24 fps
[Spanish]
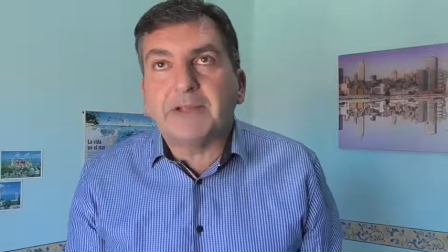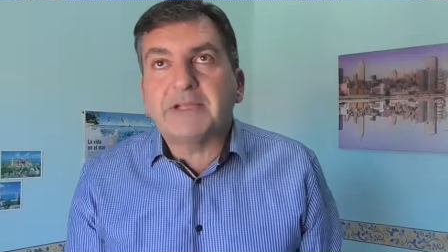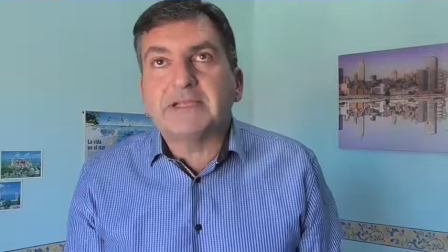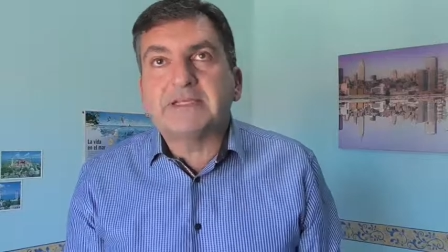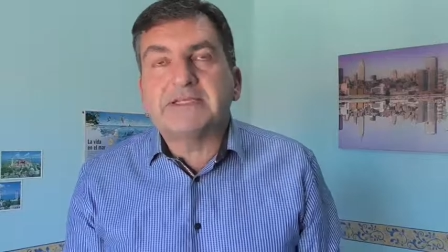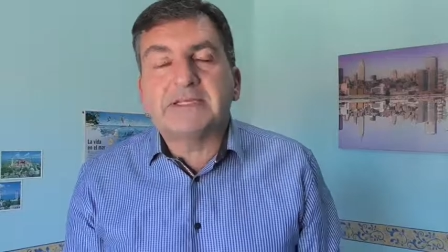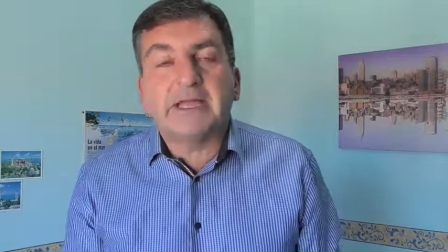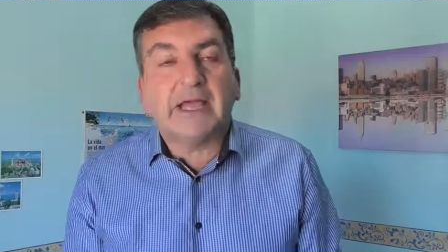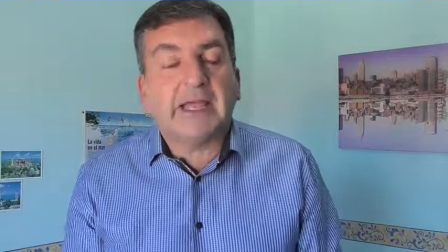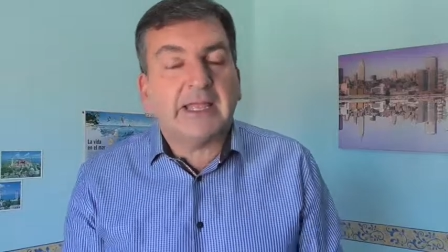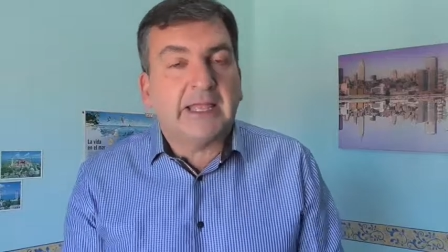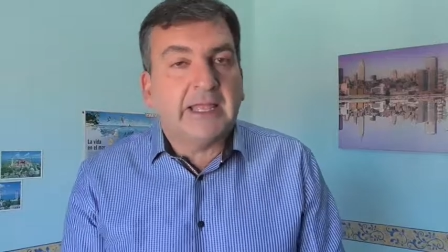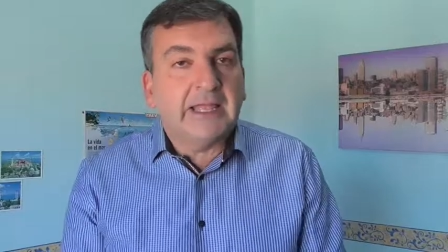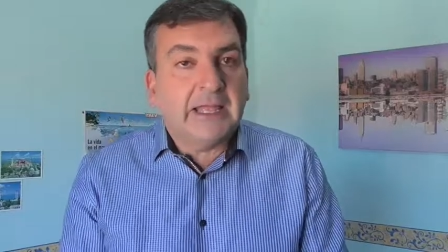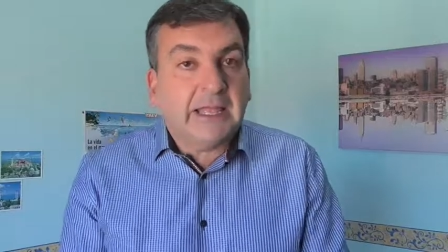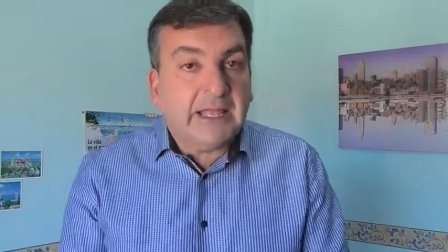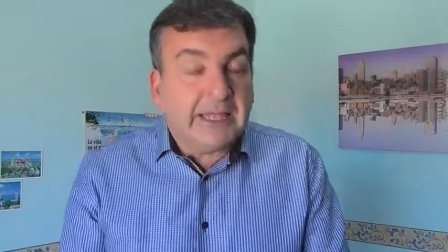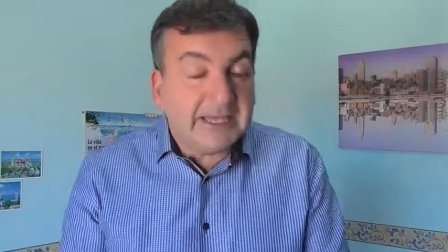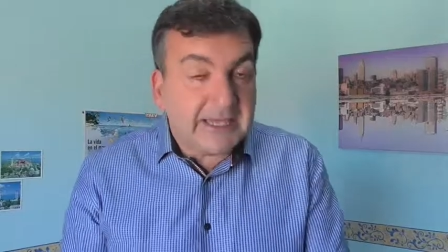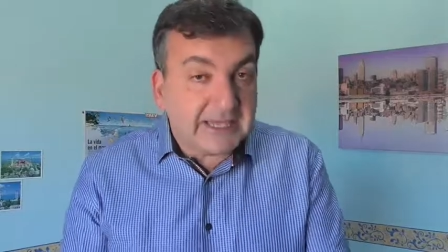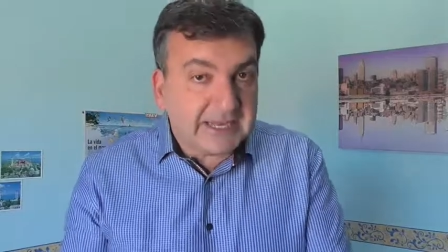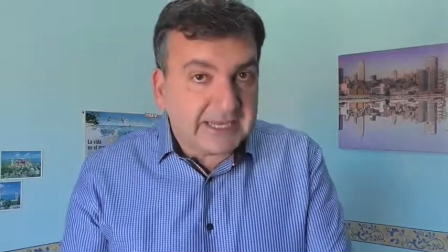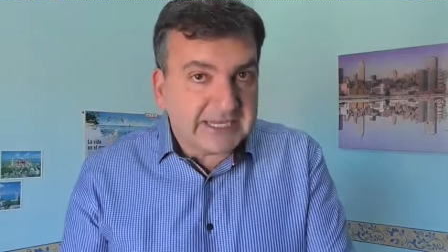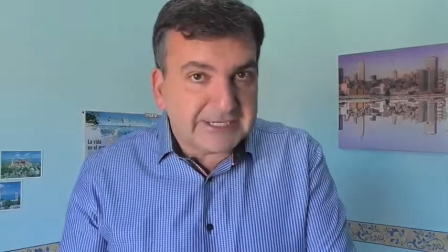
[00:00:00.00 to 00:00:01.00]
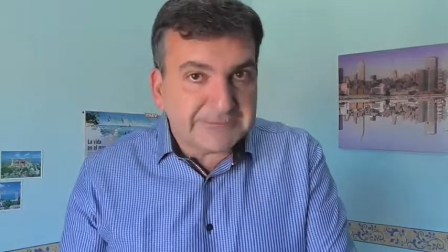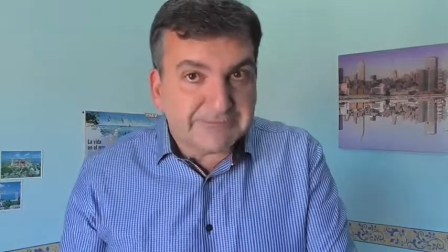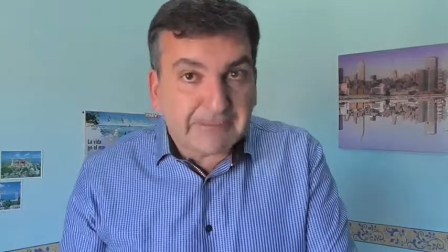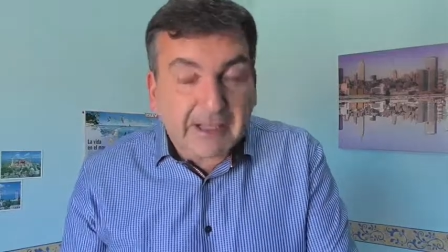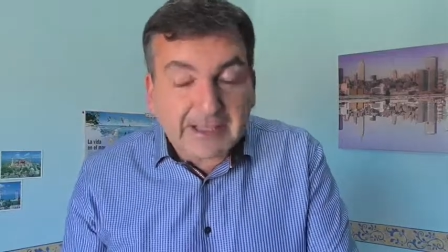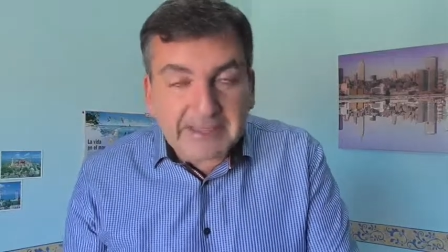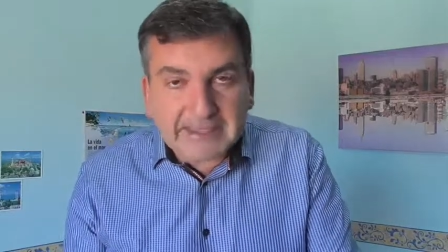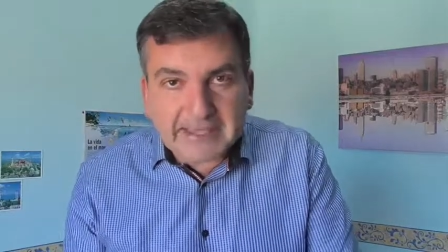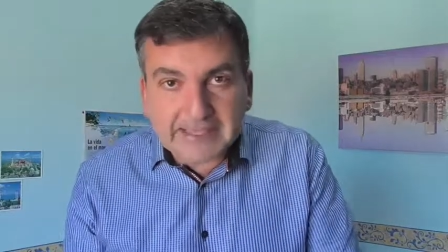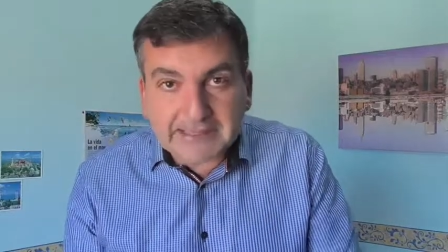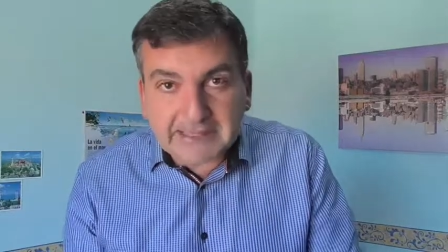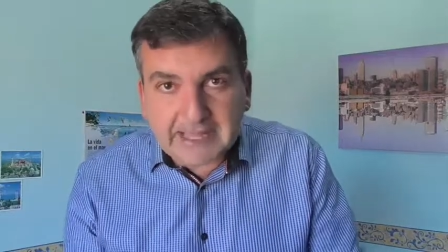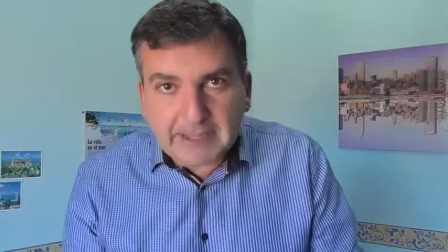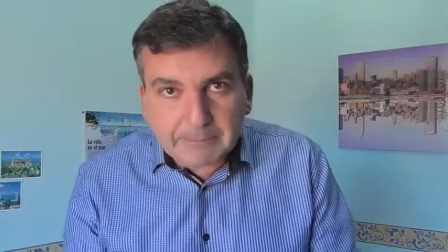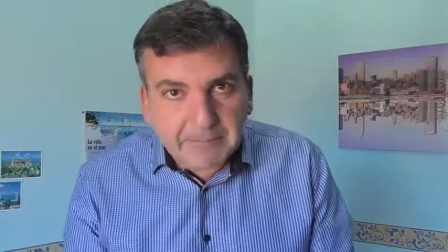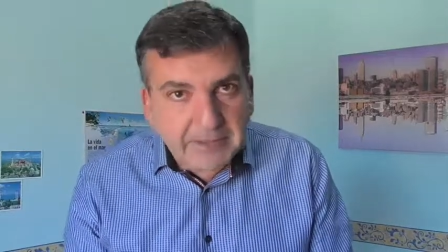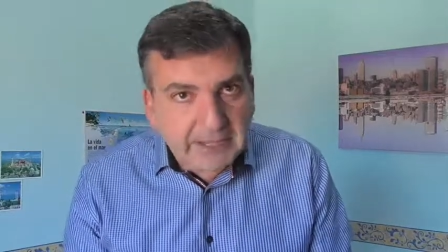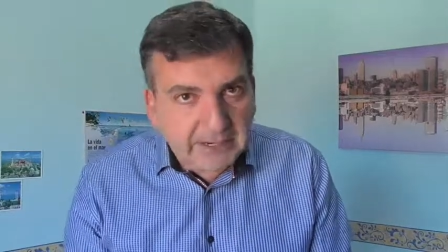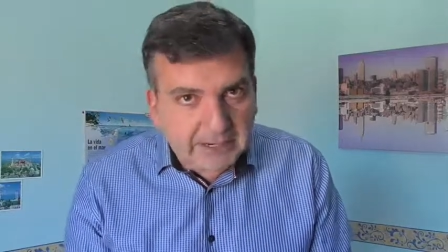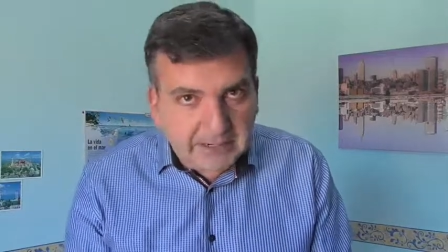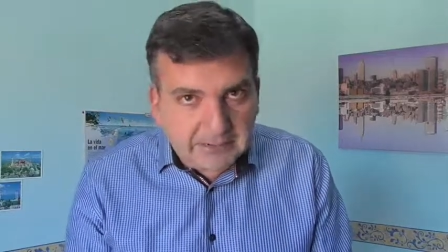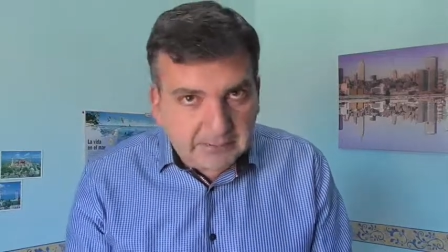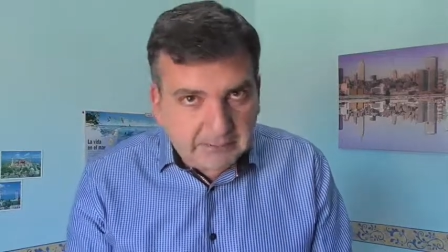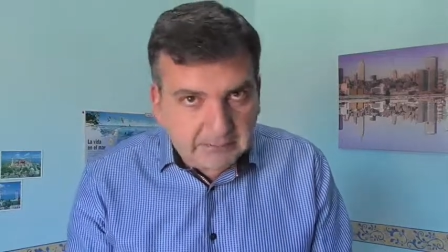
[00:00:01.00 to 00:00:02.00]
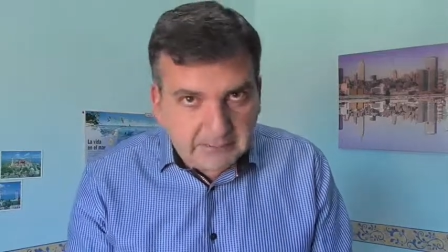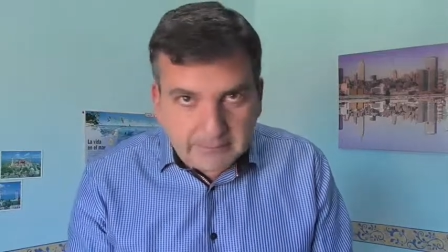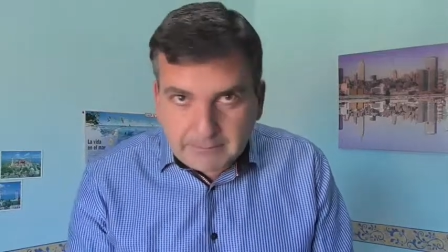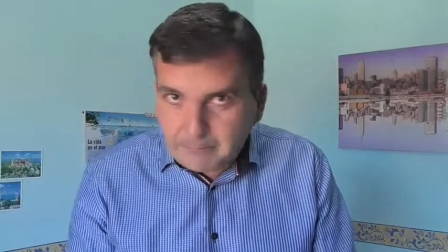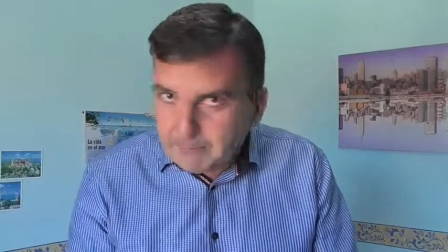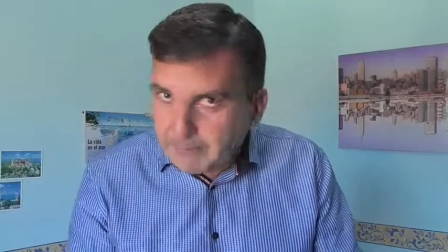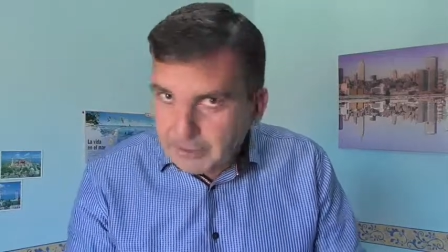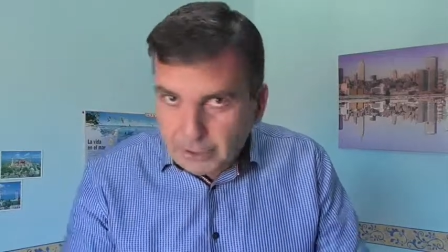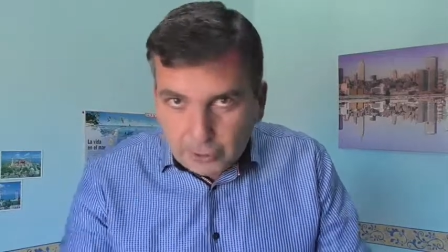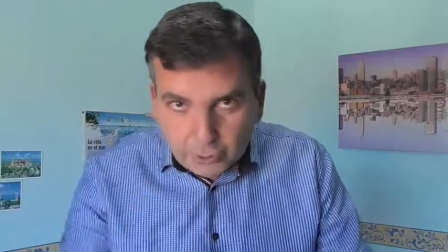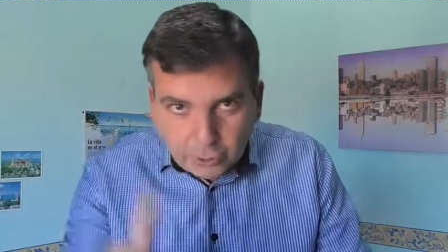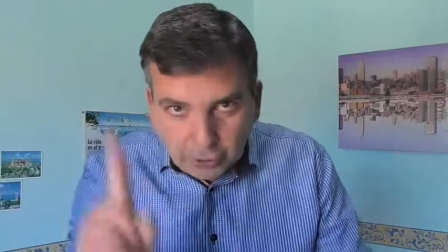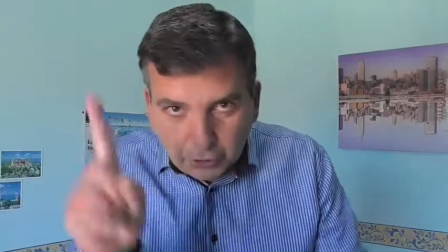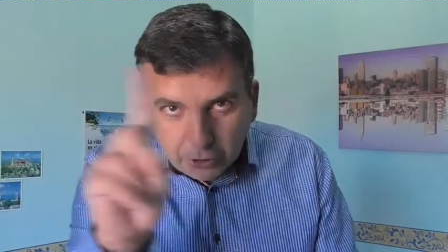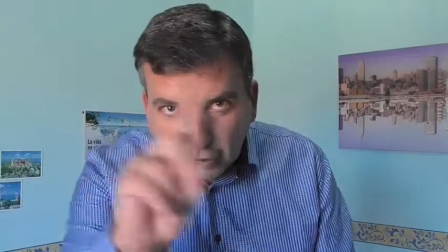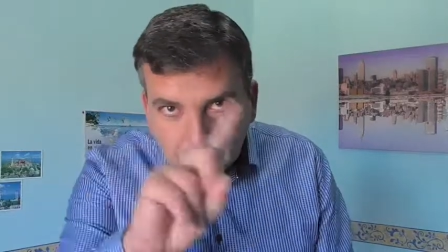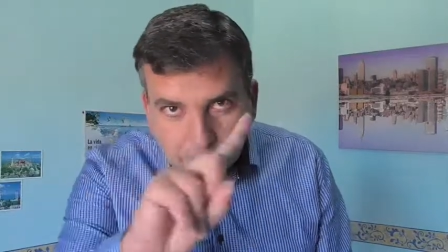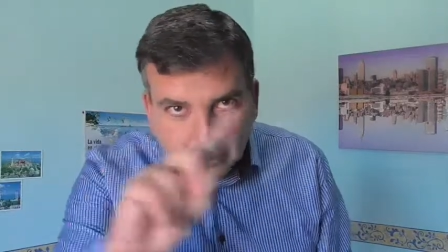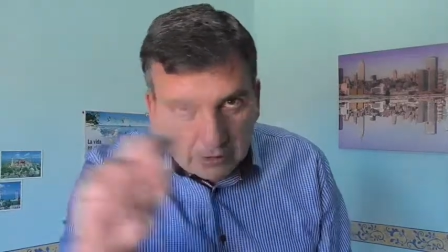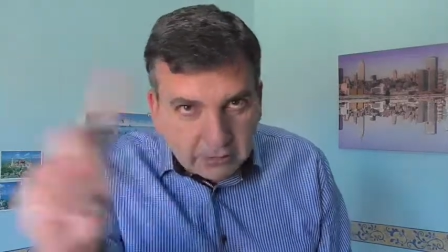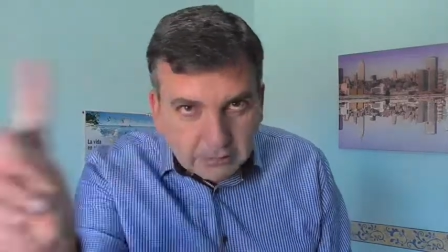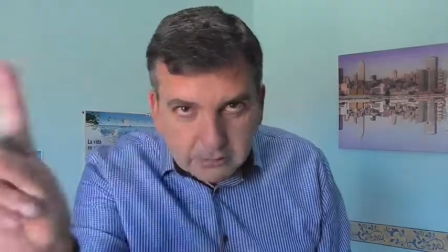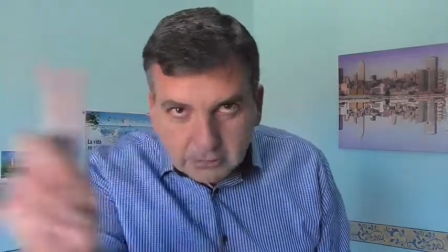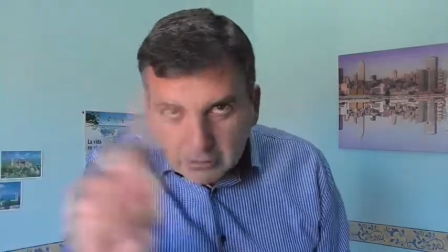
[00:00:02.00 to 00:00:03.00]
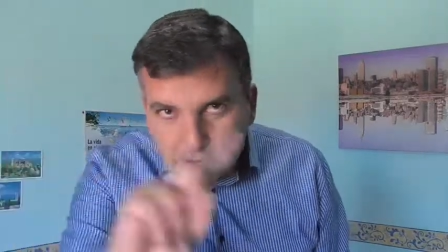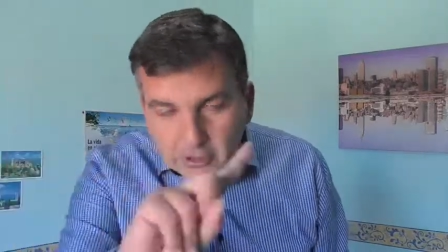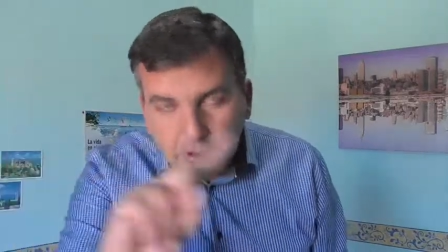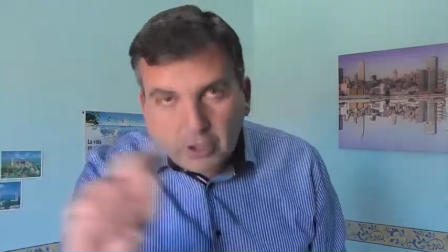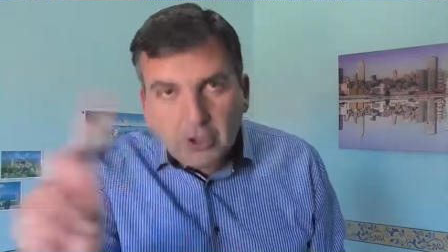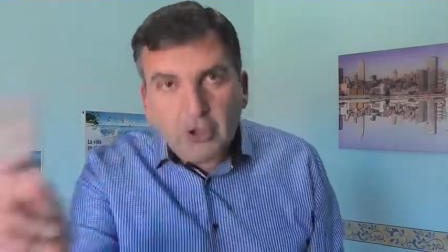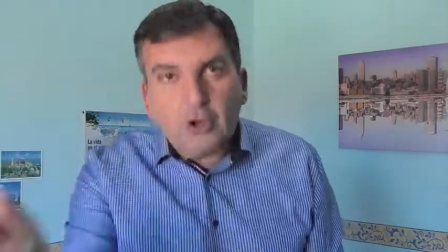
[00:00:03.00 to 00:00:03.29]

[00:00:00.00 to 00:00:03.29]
prensa y en España también, pero no.